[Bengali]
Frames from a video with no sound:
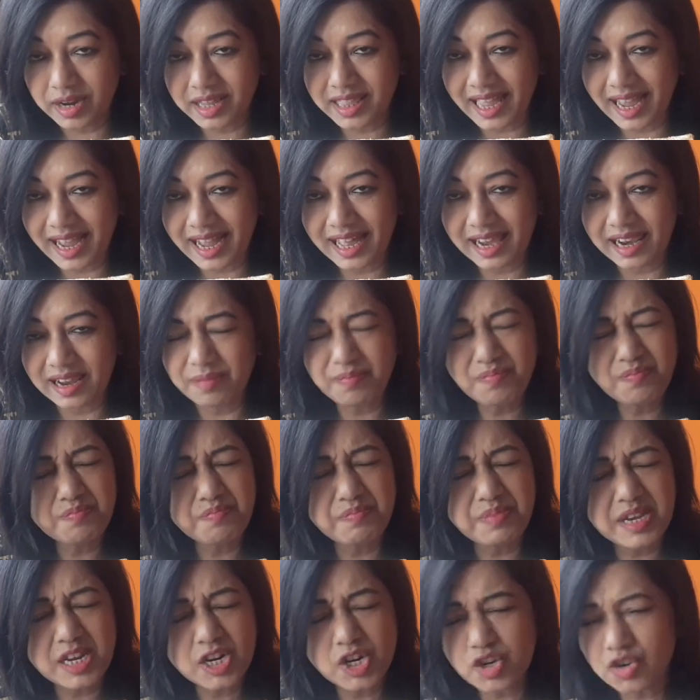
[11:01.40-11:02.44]
করে দেখালাম
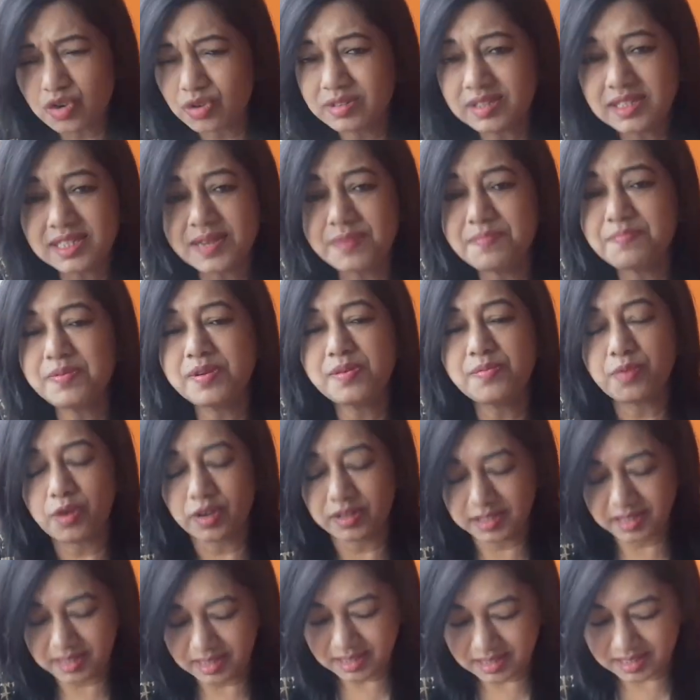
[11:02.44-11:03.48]
ভীষণ সিম্পল
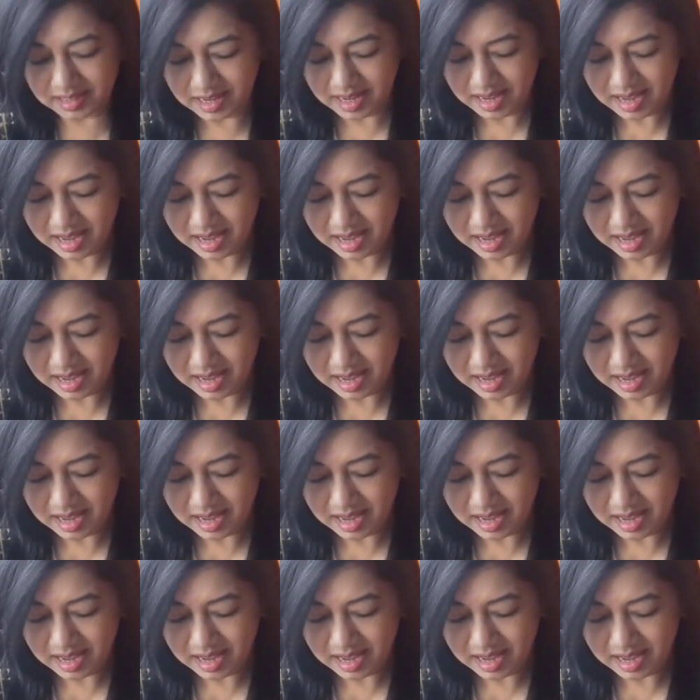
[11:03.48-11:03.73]
প্রসেস